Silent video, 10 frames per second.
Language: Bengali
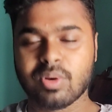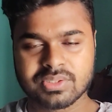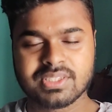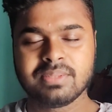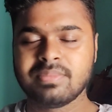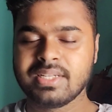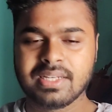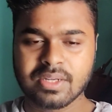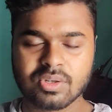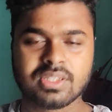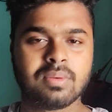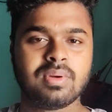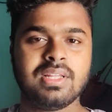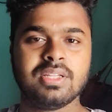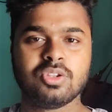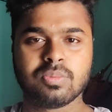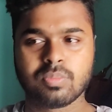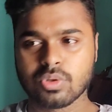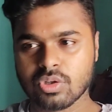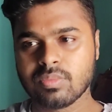পজিটিভ দিক নিয়ে কথা বলি তো
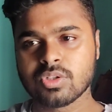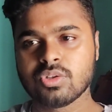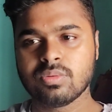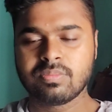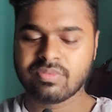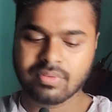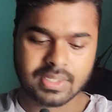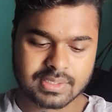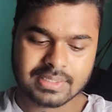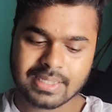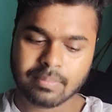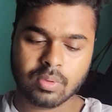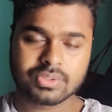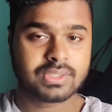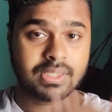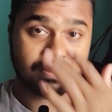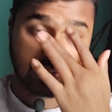প্রথমত ফার্স্ট যেটা পজিটিভ